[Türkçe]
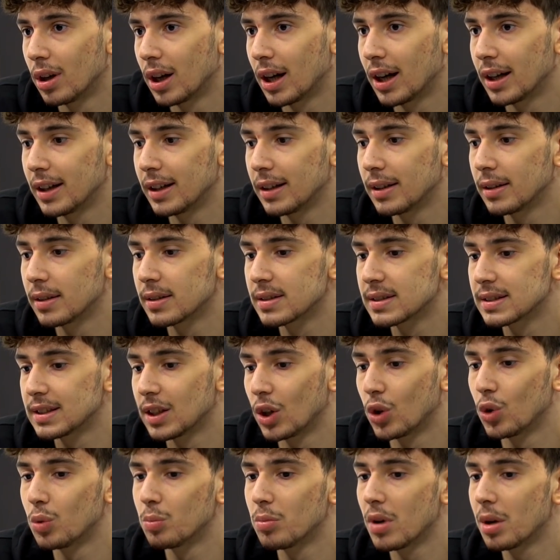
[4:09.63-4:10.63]
Hani
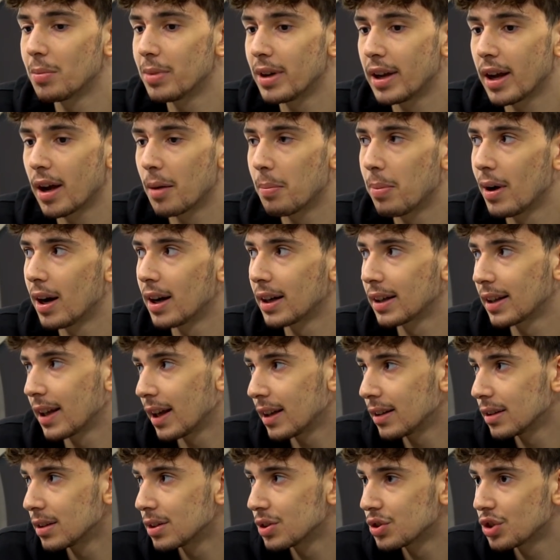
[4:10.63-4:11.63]
savunma bile
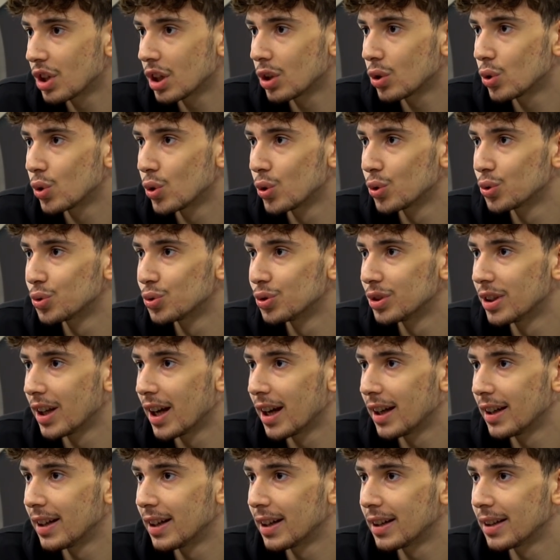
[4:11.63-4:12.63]
yaparken şey oluyorsun
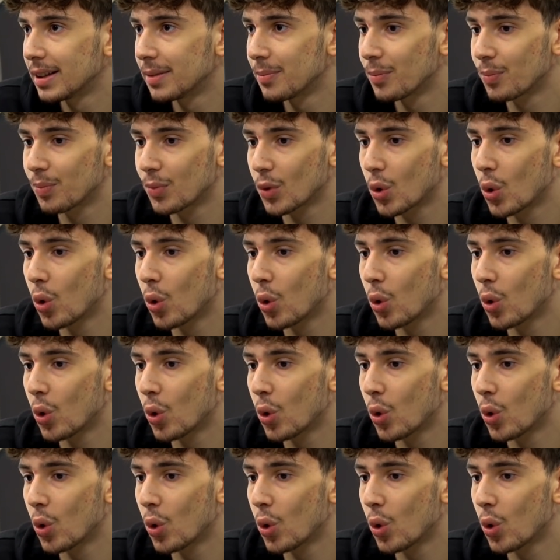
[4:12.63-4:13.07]
yani hani